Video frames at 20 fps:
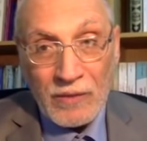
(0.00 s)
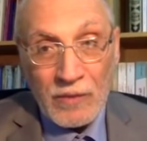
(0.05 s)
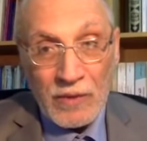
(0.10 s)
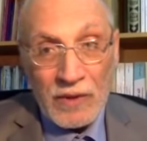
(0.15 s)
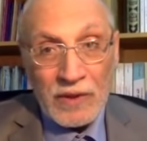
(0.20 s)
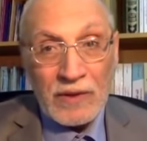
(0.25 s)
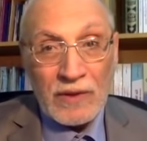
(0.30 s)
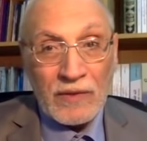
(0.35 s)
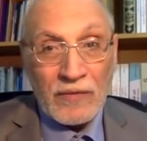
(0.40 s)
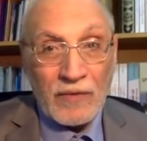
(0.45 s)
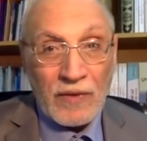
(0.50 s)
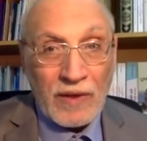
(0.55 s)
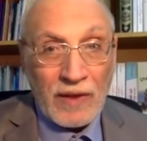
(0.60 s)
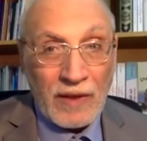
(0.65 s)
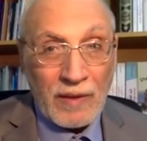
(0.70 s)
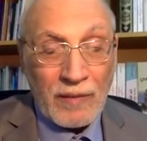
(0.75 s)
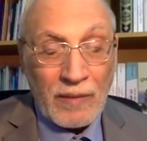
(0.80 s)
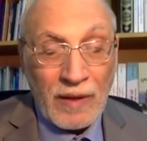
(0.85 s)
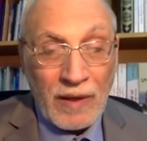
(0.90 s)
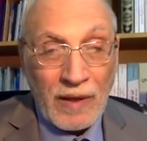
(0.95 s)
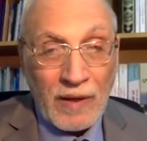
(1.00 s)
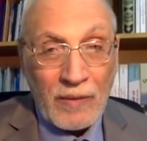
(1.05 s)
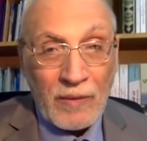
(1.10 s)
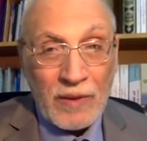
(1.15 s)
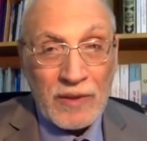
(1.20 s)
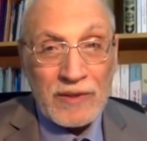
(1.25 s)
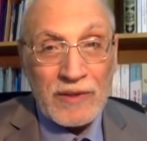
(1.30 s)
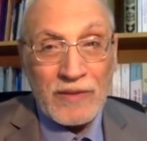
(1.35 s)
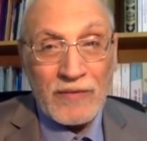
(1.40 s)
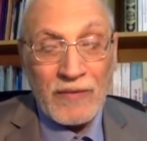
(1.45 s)
ولدت في كربلاء
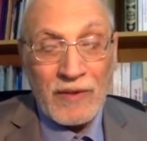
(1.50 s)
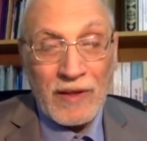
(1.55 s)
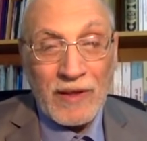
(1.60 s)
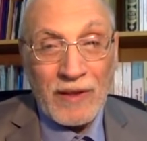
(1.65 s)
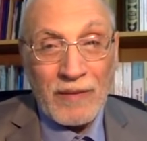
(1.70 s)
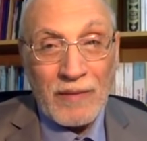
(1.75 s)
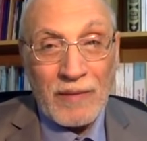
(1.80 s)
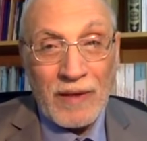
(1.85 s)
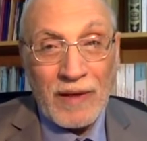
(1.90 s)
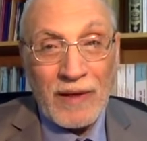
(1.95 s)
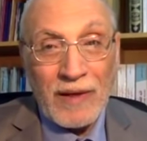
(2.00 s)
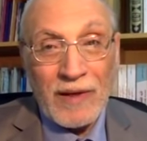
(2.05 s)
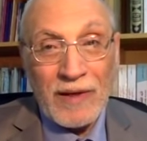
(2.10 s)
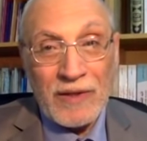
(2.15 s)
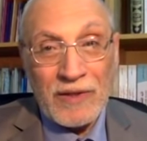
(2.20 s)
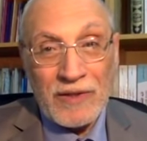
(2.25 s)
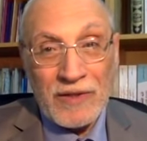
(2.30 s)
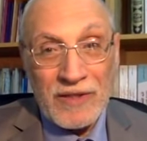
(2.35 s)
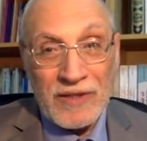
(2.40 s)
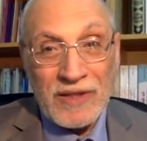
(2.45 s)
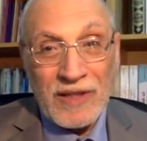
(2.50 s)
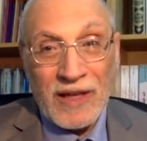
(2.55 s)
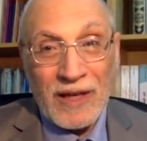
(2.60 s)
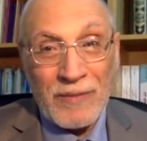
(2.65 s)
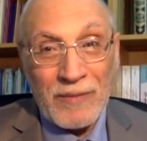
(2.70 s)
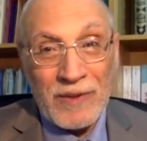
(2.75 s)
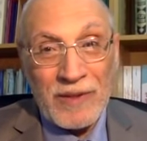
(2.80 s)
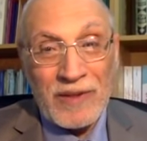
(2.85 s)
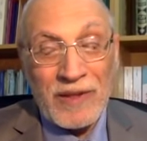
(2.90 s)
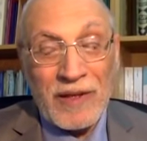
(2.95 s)
وعشت في كربلاء 20
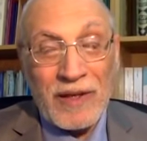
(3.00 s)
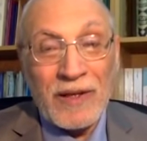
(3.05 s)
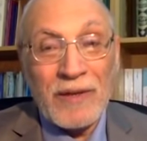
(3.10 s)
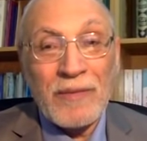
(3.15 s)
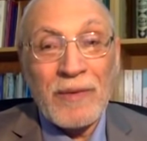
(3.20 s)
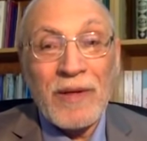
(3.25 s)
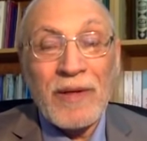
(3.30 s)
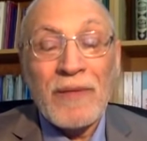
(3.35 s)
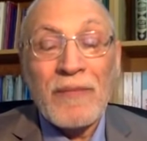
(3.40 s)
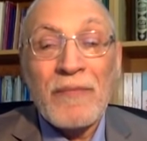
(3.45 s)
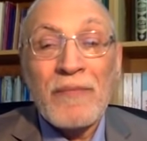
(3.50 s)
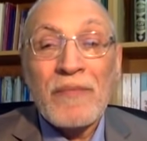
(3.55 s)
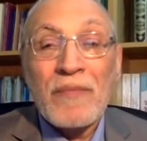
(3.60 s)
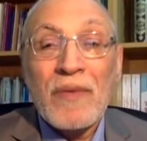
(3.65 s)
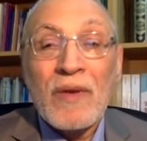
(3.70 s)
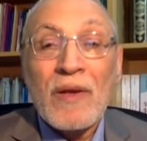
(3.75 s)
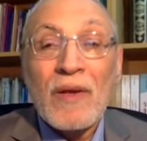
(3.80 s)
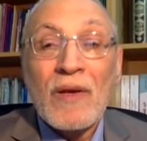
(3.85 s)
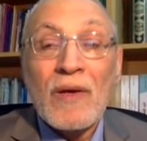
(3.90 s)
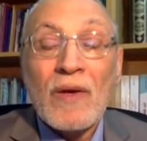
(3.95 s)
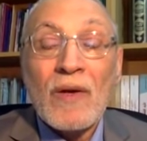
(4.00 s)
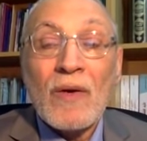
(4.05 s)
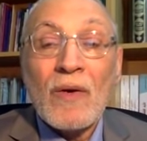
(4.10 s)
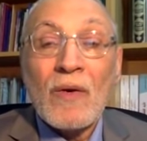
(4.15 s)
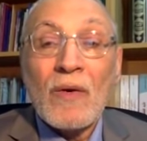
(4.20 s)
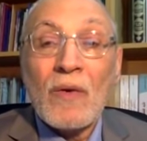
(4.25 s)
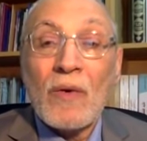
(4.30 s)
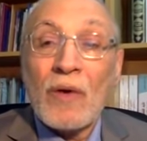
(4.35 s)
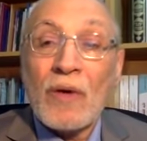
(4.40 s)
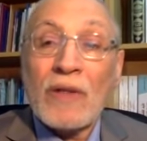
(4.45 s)
عاما تقريبا
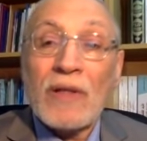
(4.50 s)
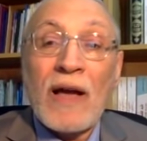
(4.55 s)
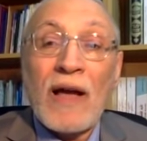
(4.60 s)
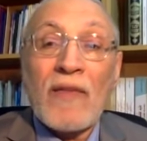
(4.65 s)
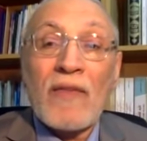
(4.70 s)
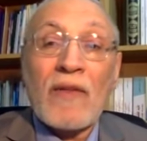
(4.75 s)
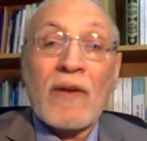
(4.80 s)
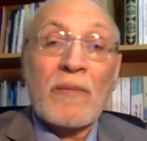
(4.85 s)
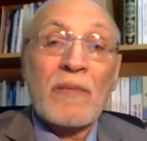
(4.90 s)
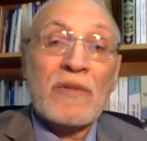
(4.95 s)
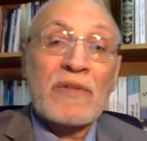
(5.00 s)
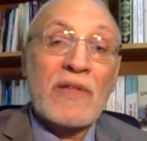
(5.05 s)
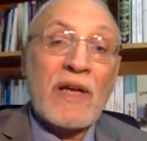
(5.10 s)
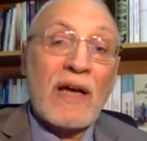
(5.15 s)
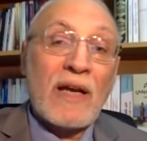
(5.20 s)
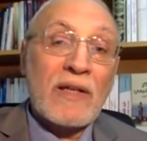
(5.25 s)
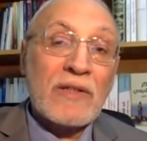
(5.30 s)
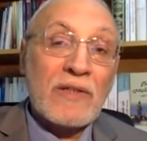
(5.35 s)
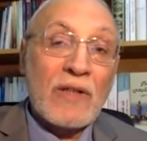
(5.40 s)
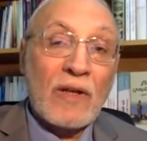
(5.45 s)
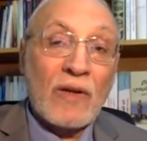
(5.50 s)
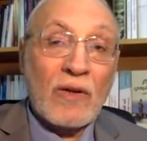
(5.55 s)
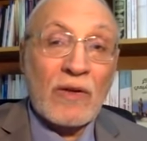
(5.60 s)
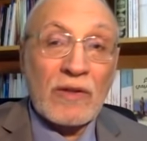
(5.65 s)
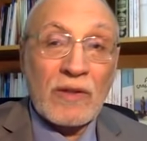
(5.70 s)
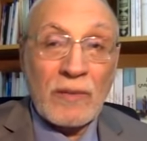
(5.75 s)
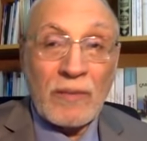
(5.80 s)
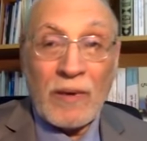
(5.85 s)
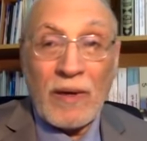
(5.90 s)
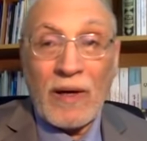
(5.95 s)
وكنت أحضر مجالس
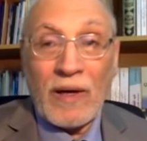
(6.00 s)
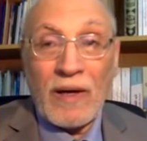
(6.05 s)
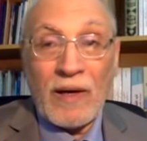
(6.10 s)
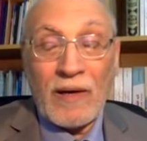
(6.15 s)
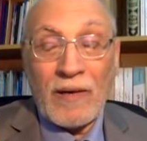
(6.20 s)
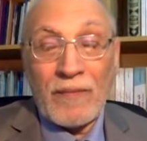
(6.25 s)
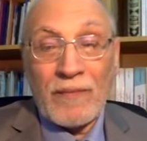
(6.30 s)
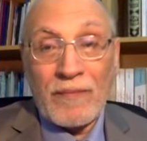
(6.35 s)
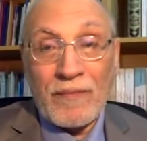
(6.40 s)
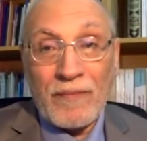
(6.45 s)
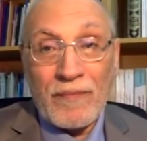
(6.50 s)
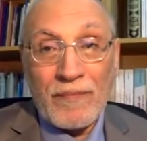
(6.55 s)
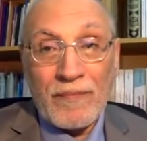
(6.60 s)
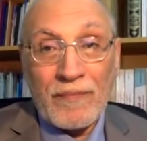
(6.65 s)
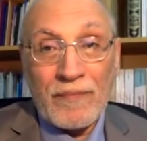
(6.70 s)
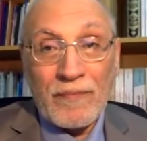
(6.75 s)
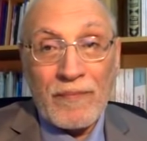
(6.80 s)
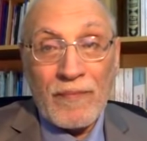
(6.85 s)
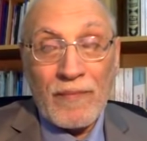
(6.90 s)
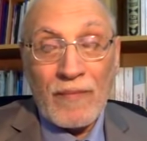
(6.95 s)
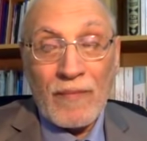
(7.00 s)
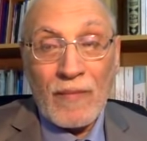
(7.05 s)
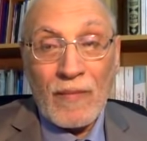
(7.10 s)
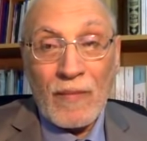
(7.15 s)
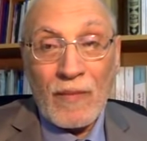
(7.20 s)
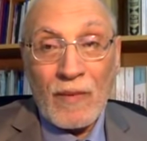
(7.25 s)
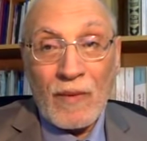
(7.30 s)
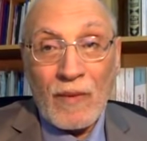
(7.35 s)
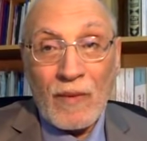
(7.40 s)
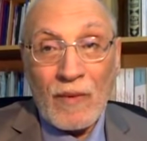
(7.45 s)
الخطباء
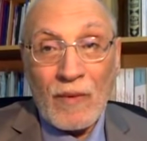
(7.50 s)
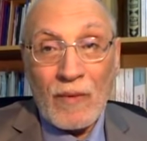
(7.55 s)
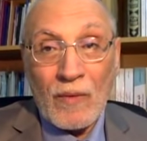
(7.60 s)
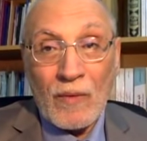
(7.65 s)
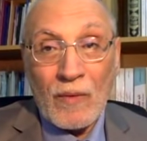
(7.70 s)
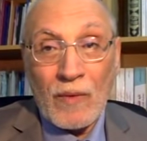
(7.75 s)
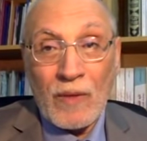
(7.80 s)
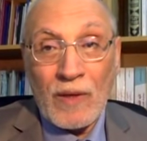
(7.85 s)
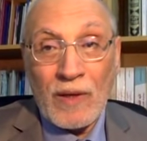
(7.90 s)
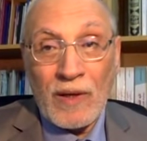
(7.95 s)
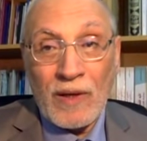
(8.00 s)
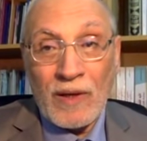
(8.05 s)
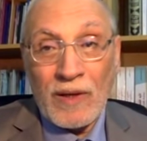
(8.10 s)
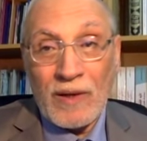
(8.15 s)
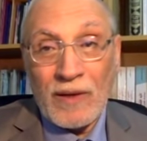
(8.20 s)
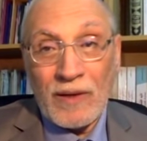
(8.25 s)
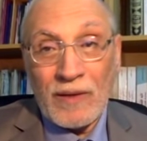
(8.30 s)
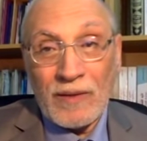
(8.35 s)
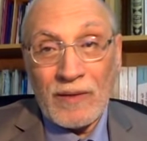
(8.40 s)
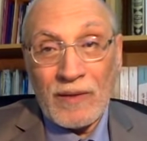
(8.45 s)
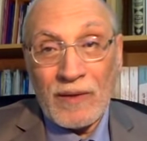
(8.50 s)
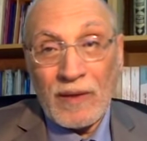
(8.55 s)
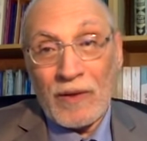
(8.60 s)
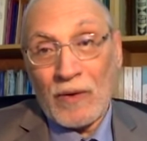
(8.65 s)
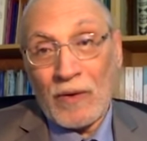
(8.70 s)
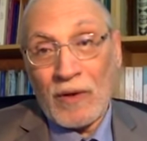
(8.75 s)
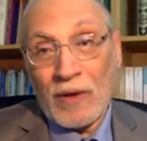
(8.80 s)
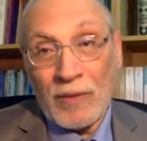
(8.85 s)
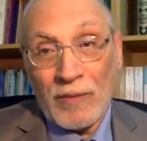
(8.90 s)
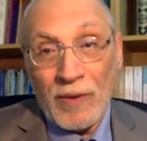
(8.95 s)

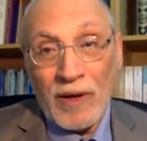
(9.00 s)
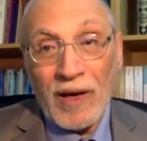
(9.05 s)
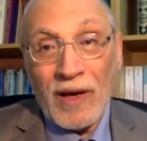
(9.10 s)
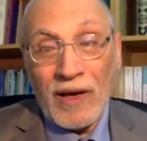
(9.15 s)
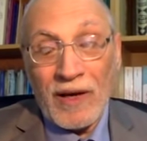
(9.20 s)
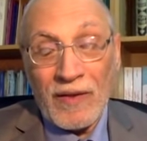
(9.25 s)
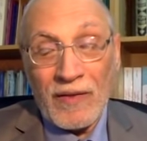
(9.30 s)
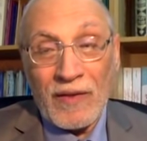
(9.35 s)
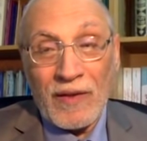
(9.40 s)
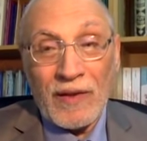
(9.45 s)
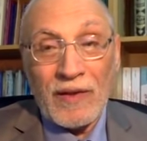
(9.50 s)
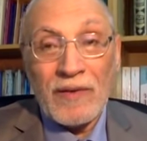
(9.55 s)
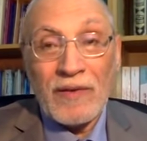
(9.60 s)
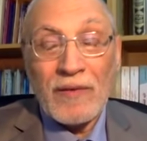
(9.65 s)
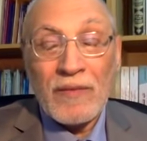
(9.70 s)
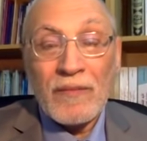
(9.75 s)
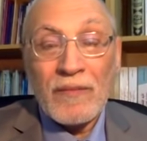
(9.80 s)
والعلماء أيضا